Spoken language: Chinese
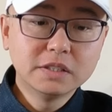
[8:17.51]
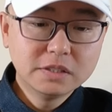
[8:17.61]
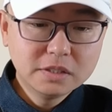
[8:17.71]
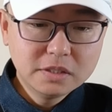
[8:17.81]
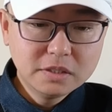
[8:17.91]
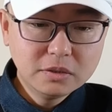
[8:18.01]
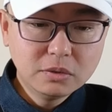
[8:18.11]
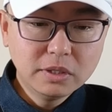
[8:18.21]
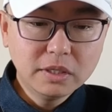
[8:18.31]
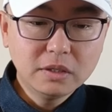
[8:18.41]
资金
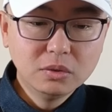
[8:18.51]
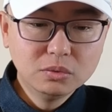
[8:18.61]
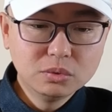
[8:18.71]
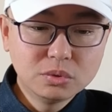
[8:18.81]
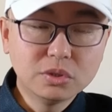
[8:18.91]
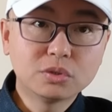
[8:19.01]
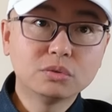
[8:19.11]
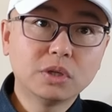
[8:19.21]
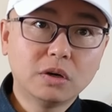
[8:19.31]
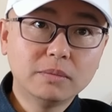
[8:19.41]
会陆续的
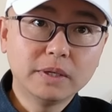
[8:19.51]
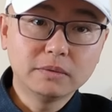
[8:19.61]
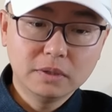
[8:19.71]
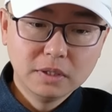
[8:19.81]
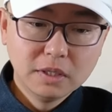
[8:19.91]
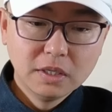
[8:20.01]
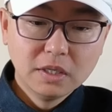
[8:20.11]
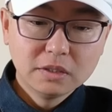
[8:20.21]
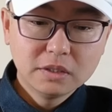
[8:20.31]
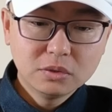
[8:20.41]
出逃美国，
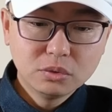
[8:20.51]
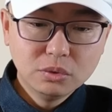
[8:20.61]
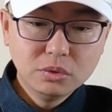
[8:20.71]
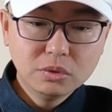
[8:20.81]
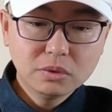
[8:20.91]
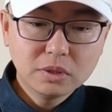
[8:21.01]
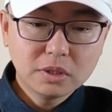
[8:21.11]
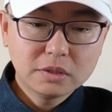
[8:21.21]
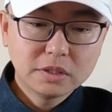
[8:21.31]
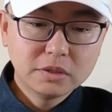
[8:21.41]
那对于
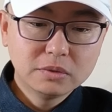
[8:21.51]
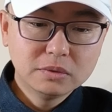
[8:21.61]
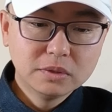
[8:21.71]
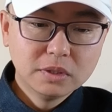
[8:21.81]
啊这种。